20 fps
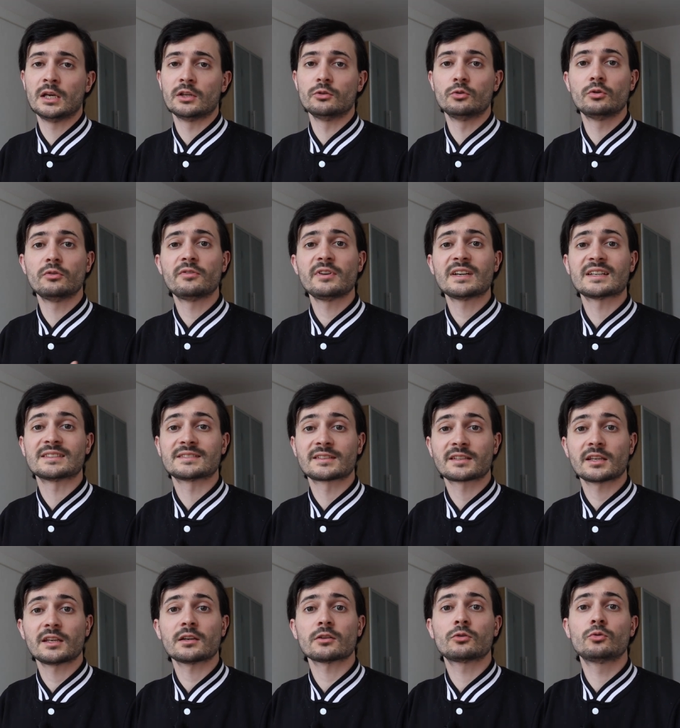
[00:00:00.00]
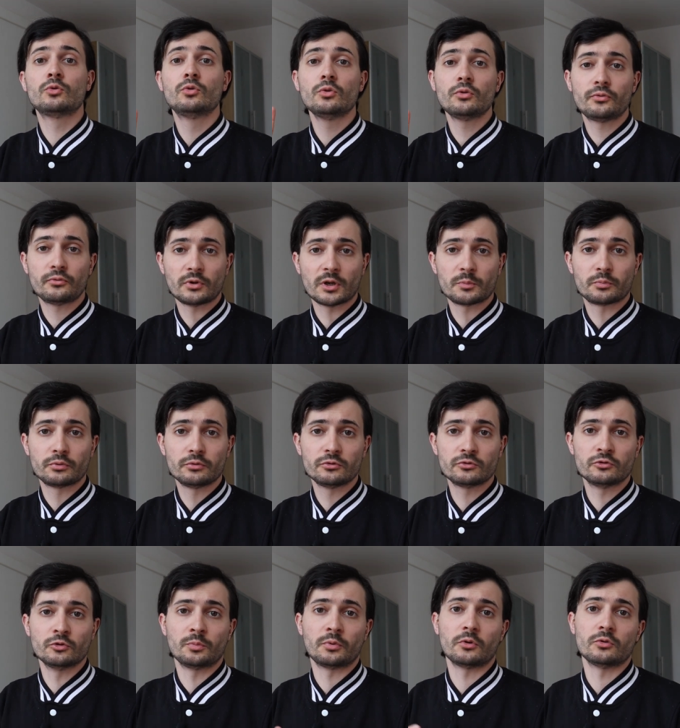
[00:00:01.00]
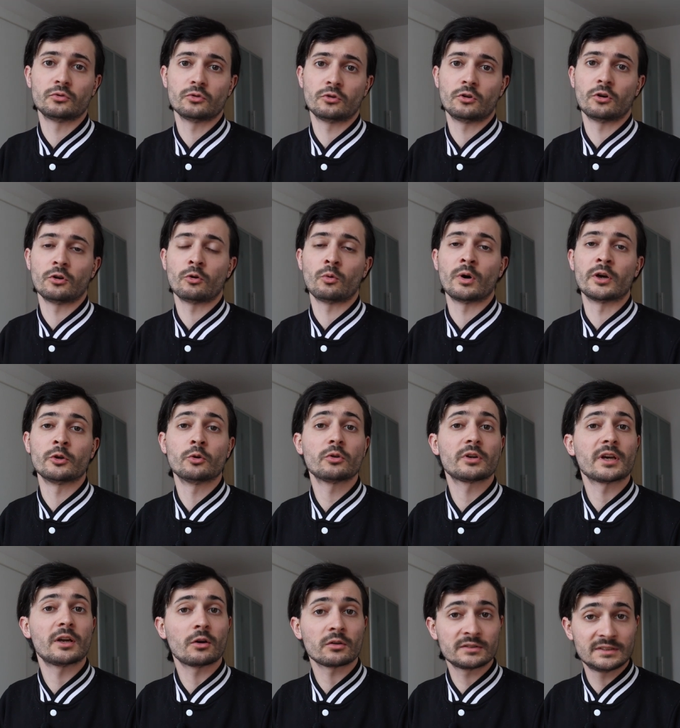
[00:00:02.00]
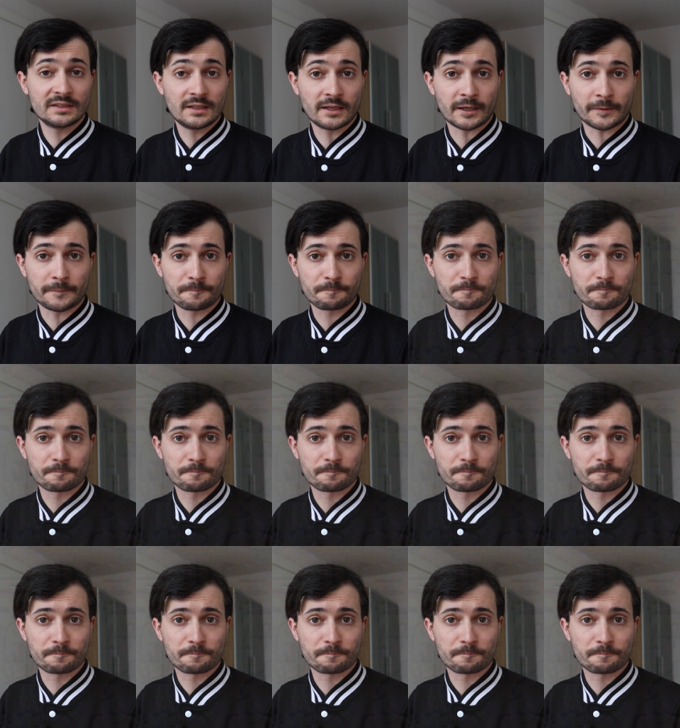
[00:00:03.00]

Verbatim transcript: devaient inscrire deux fois plus de protocoles royaux qu'à l'ordinaire.